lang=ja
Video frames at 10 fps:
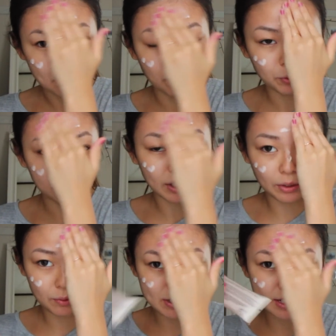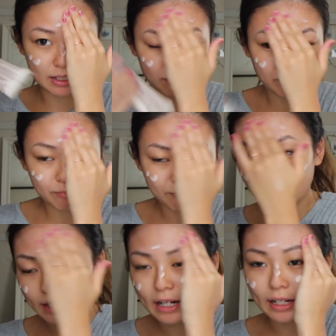戻ったこっちに
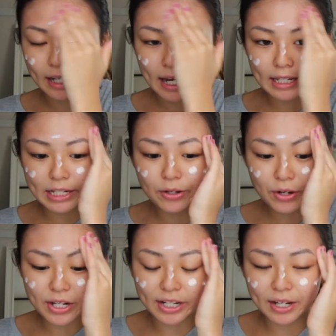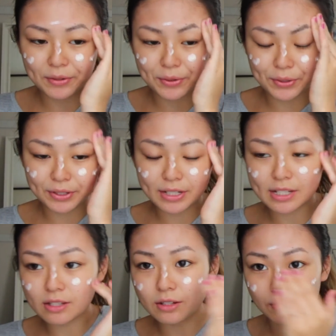なんかね匂いが結構
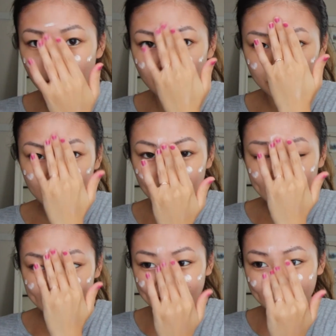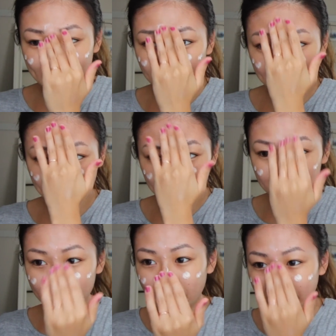きついのだからこれ
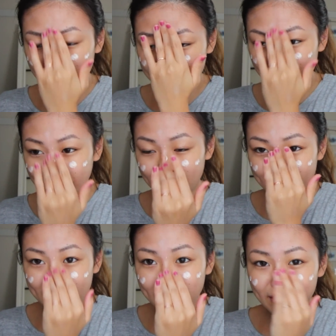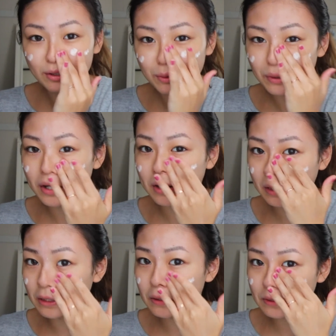本当に肌につけて平気っていうぐらい
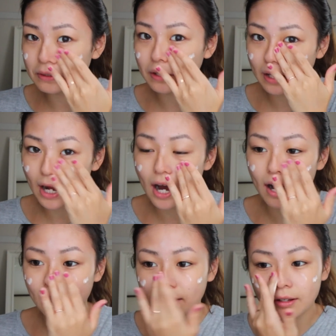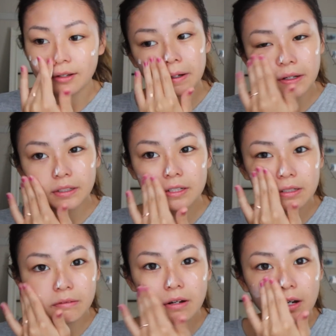匂いするから
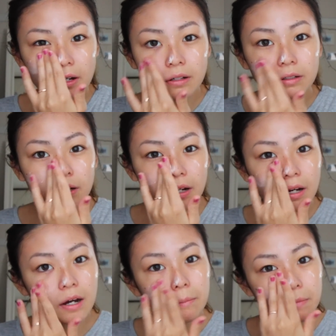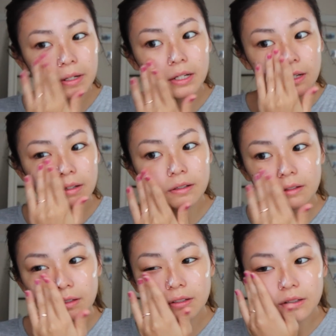私はあんまり
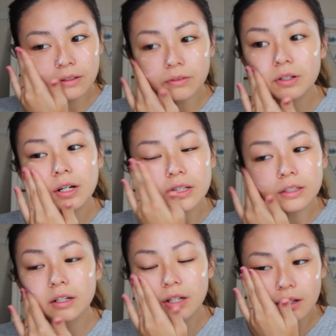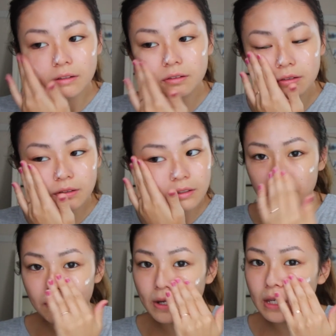良くなかったかな
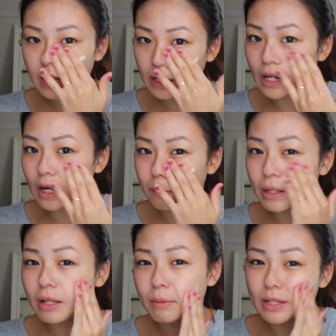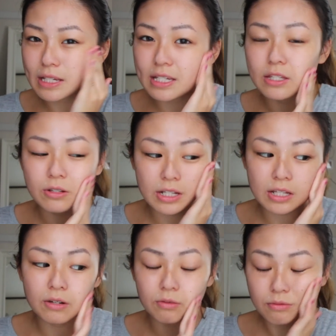それになんかベタベタしすぎ
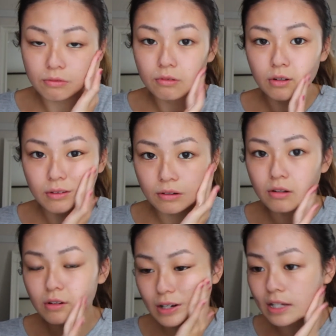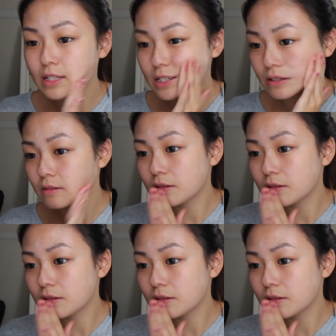てる感じ